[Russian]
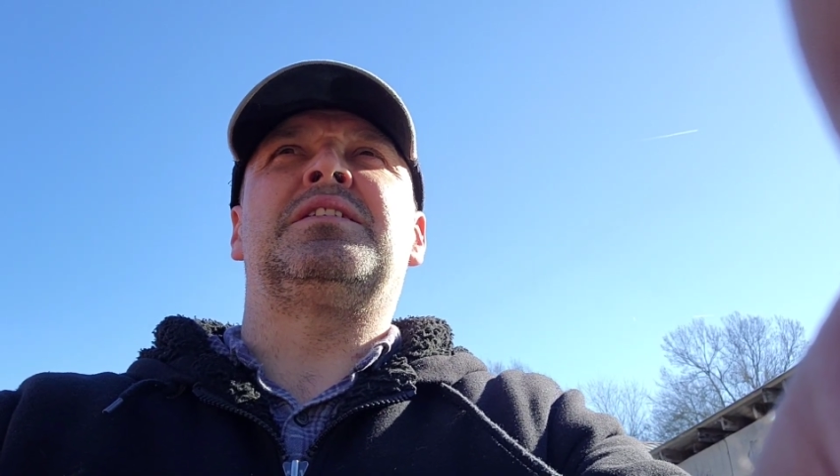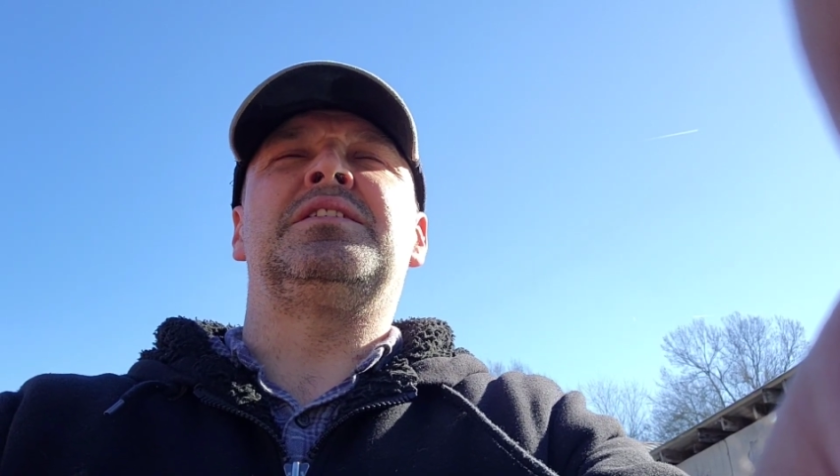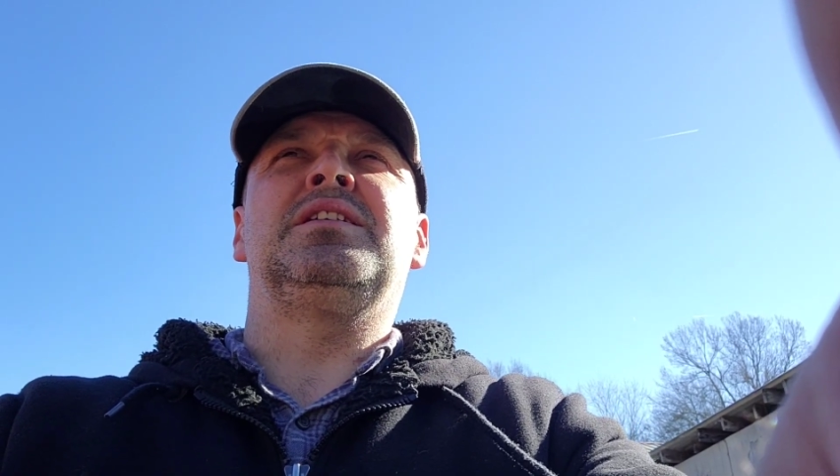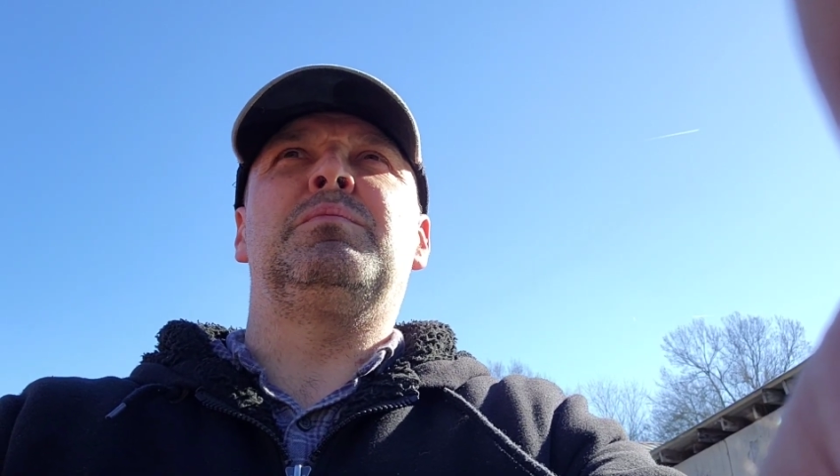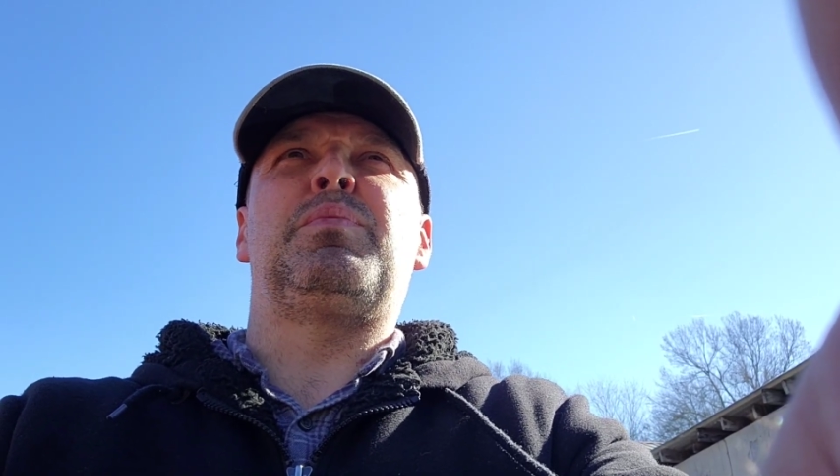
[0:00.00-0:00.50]

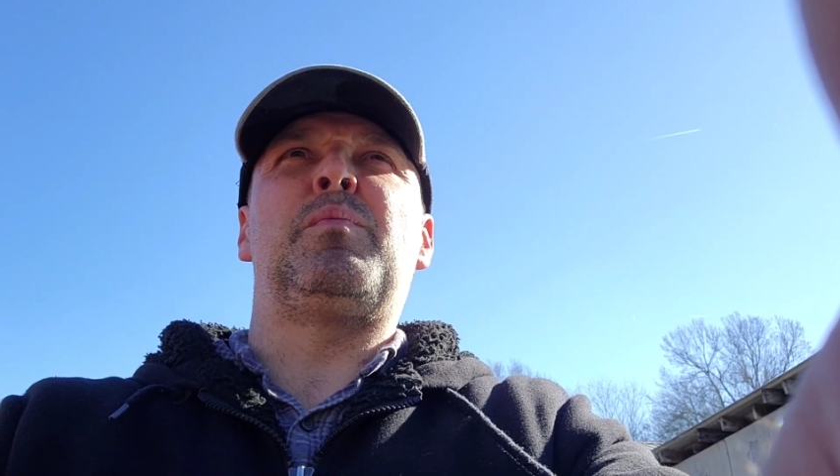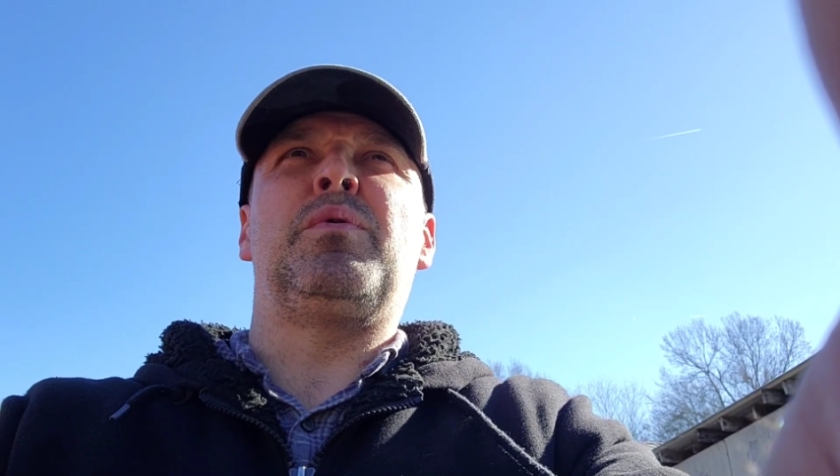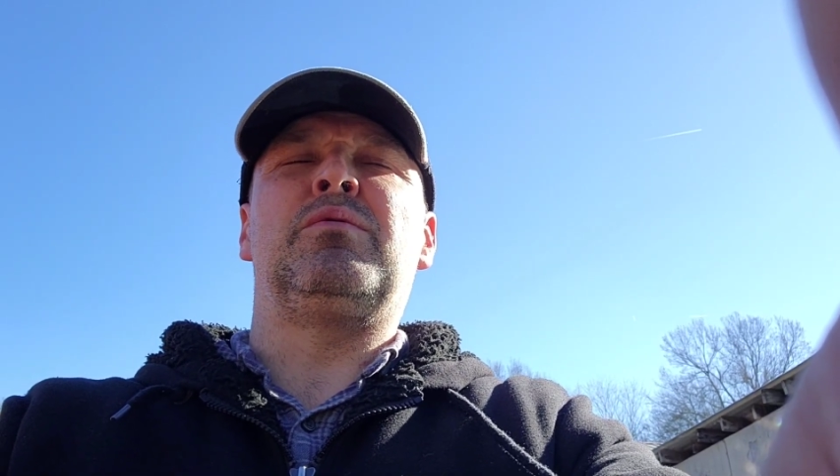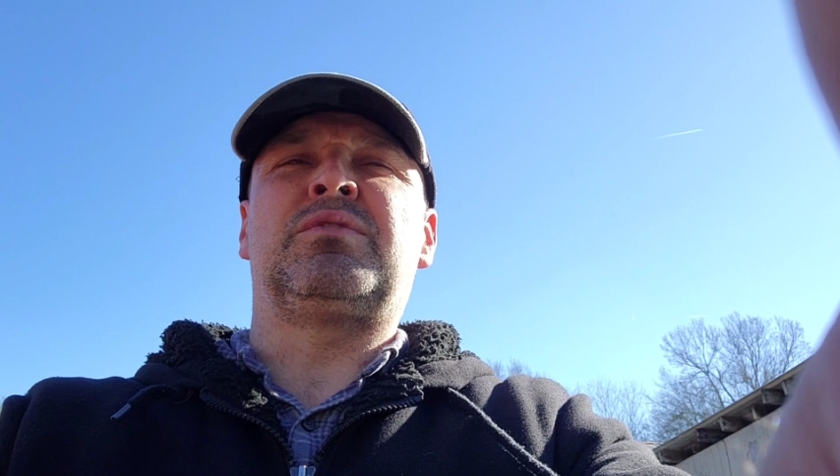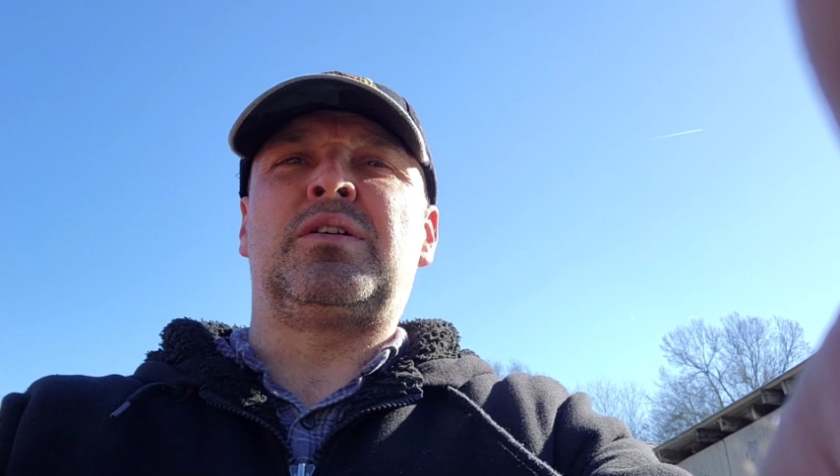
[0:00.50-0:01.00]
Они,
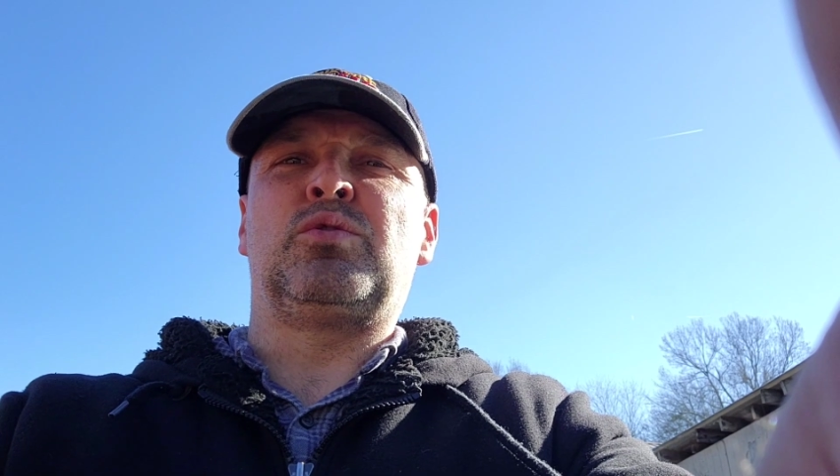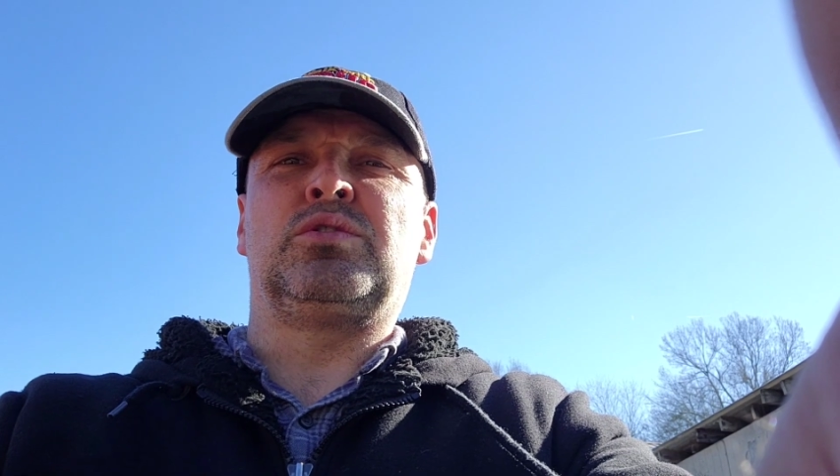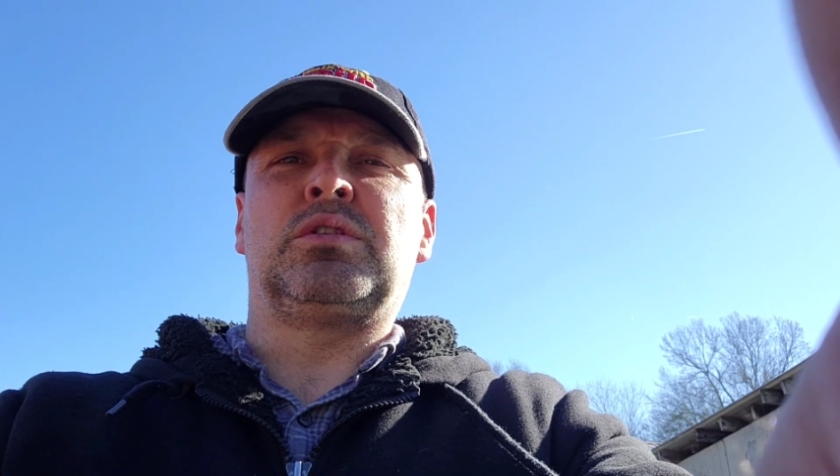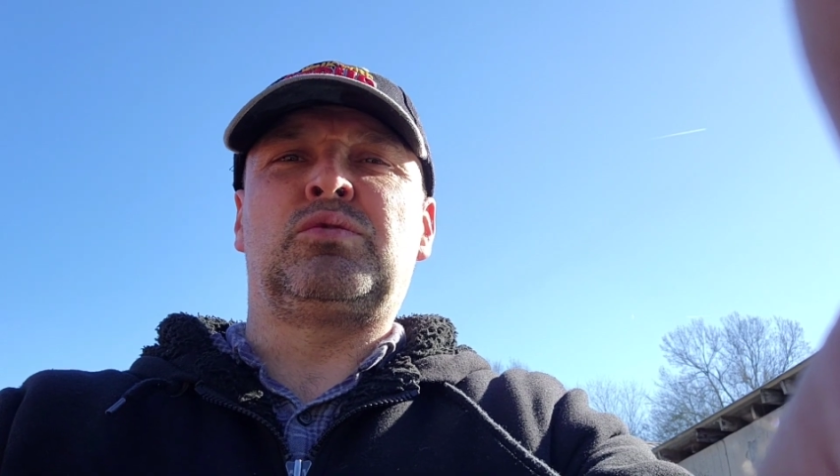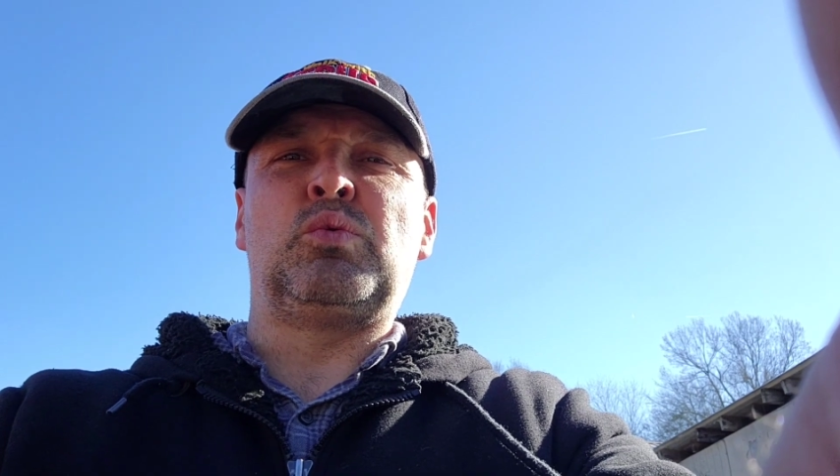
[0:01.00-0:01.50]
попав в
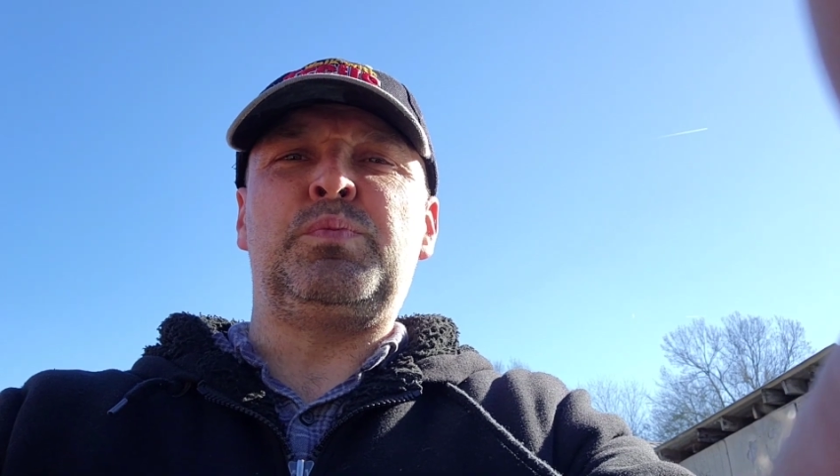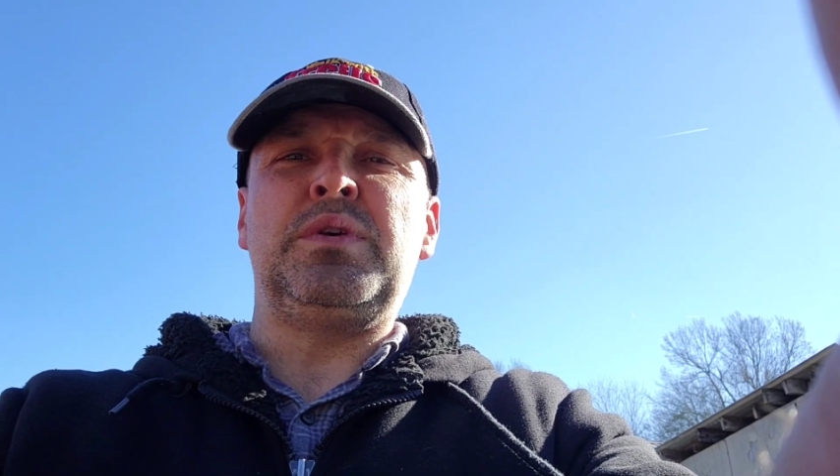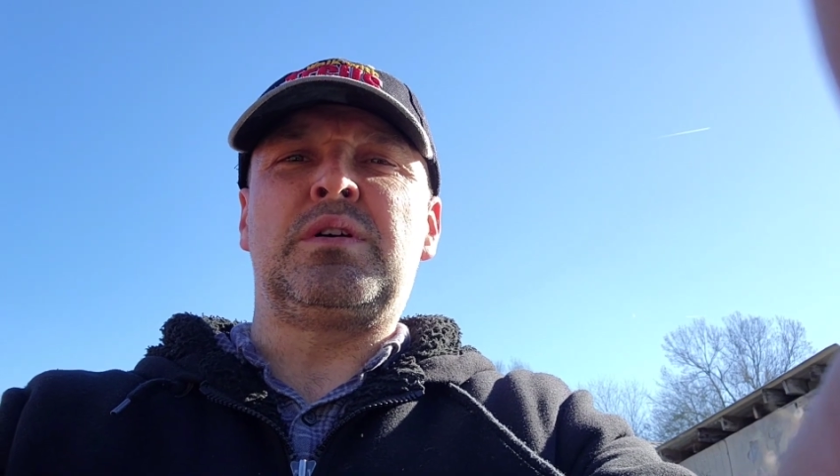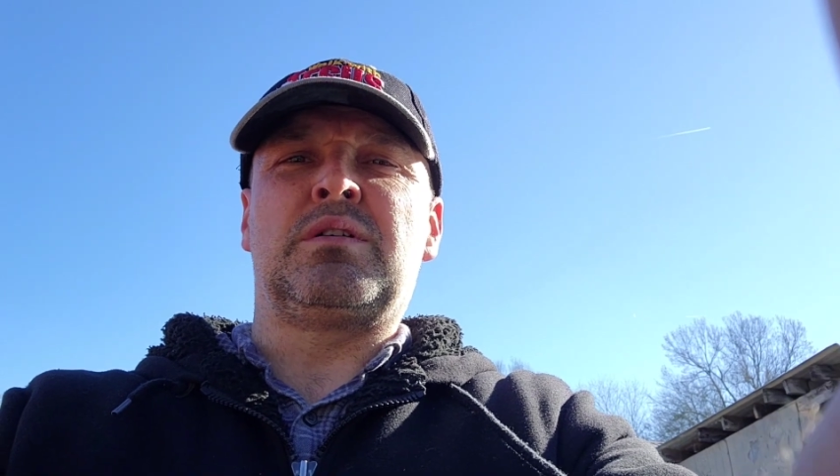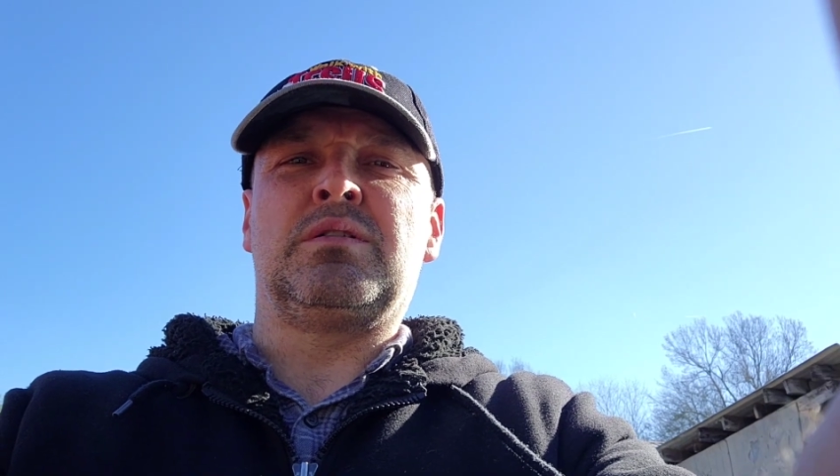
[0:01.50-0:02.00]
какой-то
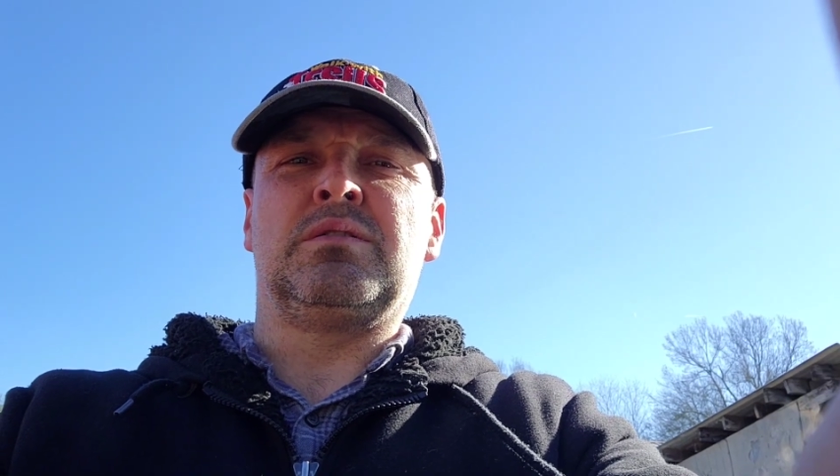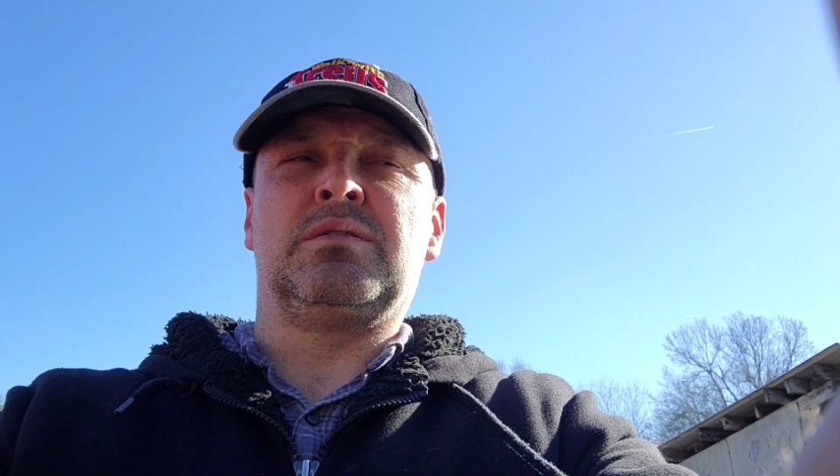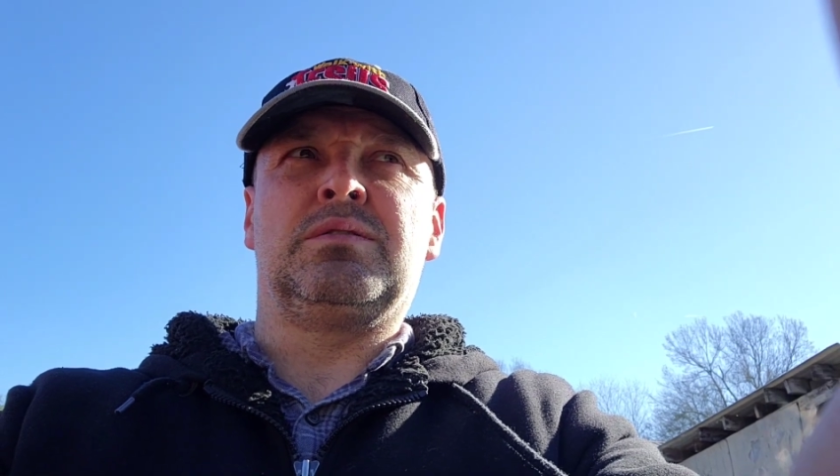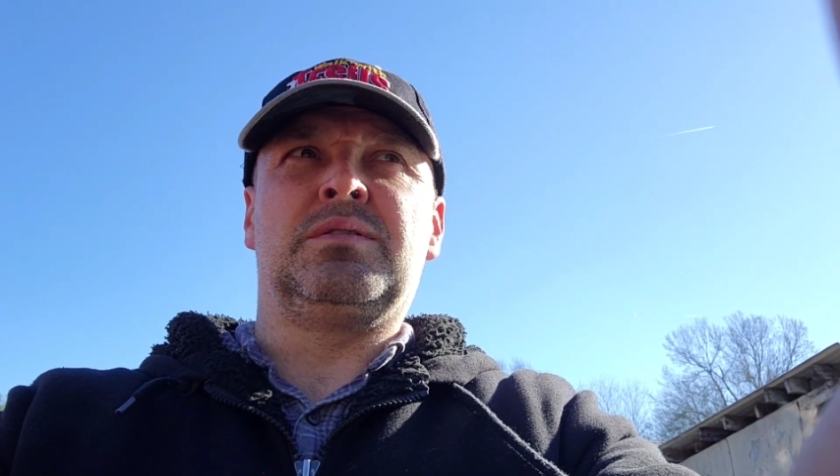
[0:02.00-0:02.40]
тупик, э,